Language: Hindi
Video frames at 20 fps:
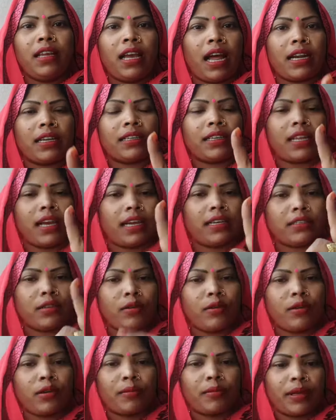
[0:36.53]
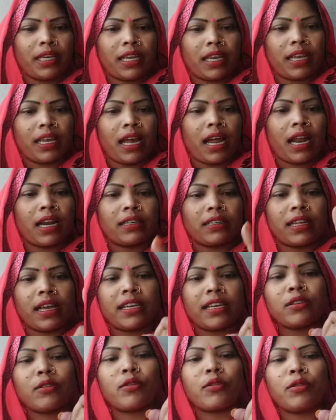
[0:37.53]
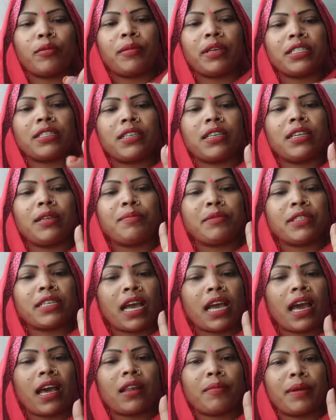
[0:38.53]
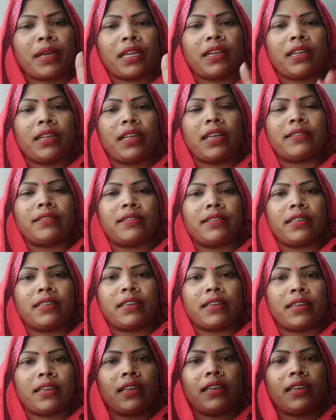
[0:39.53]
अट्ठाईस लोग में है अट्ठाईस लोगों में सिर्फ चार बहनें ऐसी हैं